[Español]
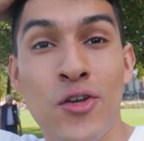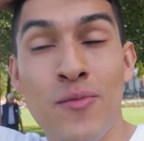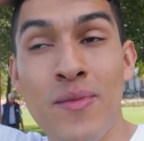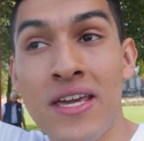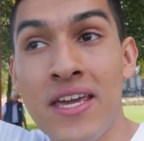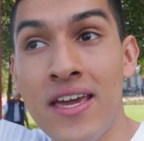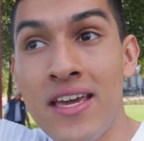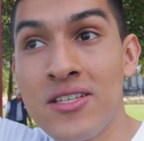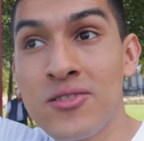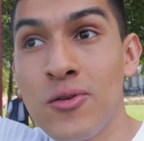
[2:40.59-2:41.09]

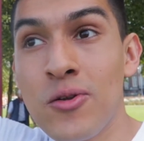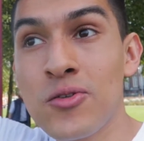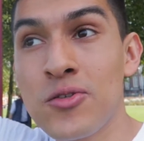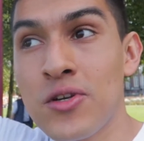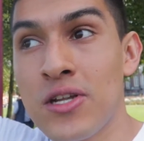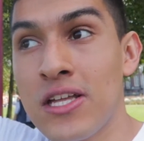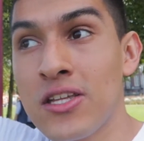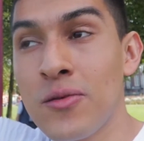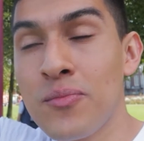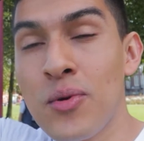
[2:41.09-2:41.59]
me quedé ahí
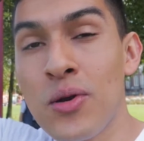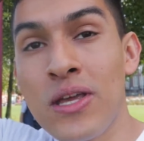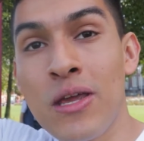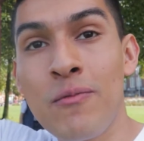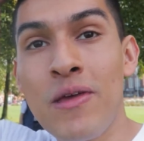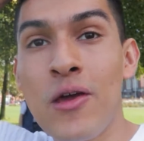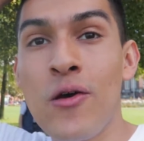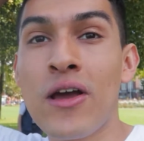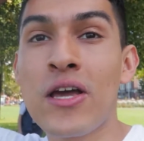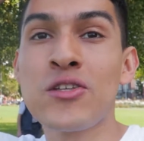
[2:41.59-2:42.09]
solucionando
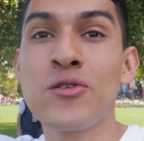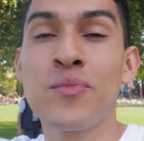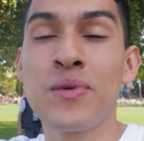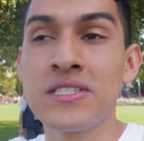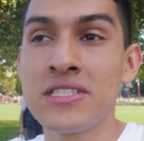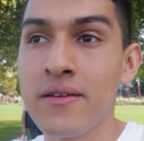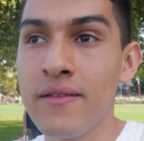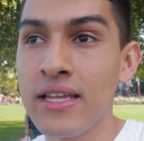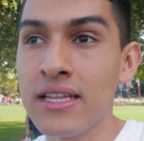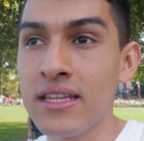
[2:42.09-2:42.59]
porque me dijo que
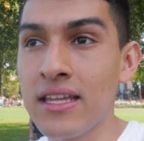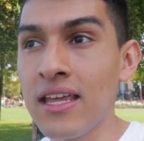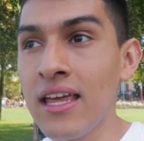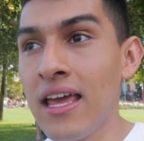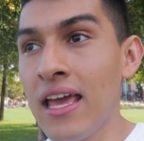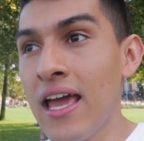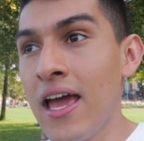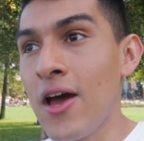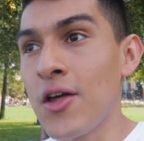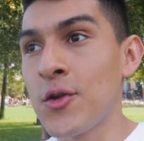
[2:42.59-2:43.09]
supuestamente
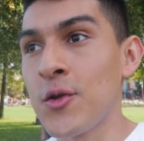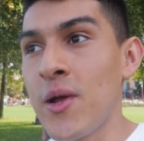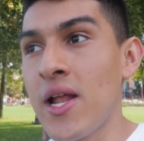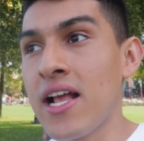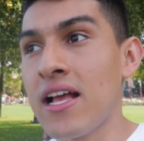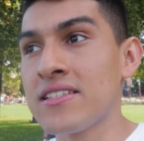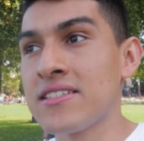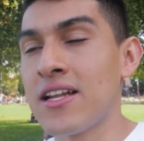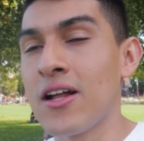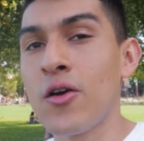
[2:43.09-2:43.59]
no iba a
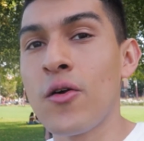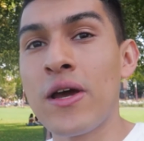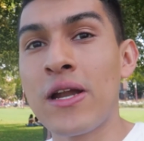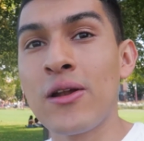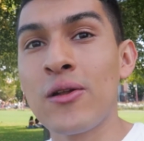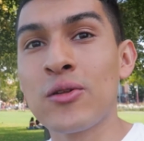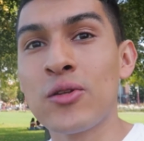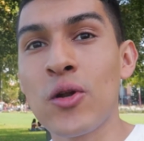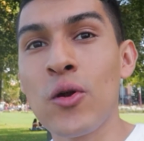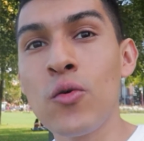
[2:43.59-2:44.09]
alcanzar a
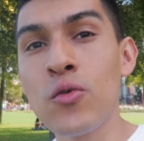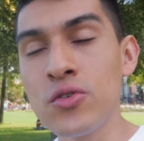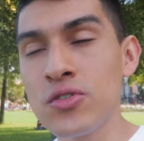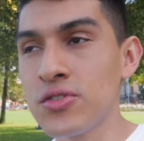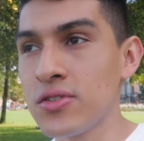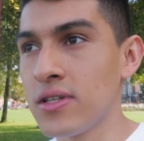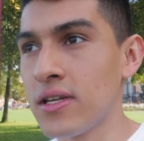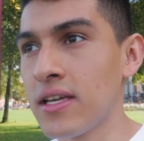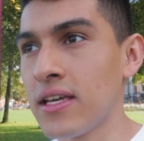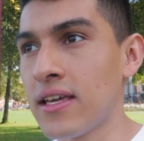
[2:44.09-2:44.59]
coger el otro
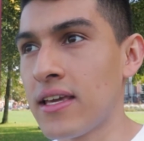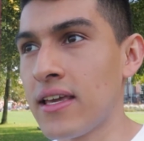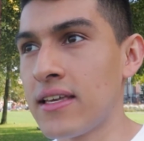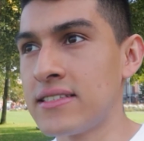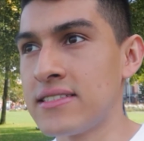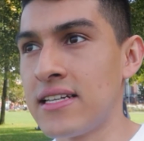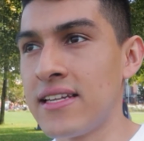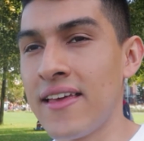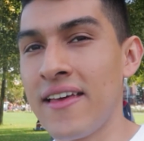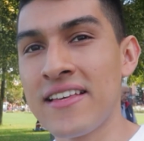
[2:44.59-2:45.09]
bus
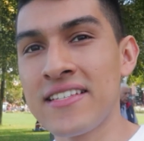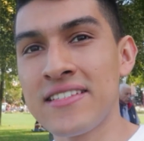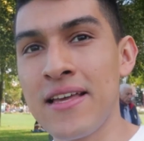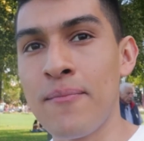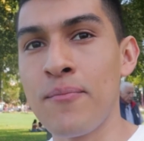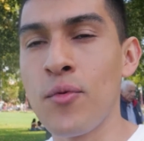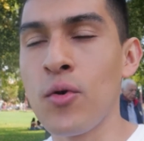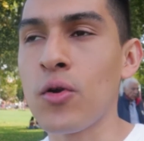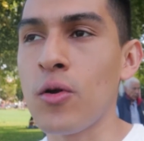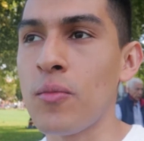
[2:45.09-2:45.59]
que salía desde
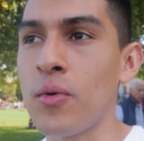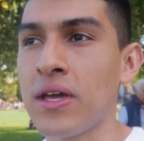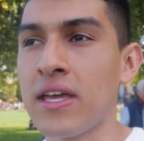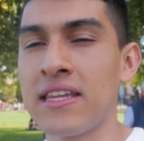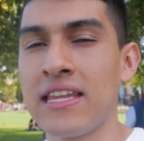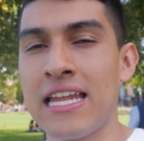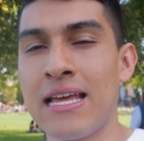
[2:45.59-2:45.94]
Hamburgo, porque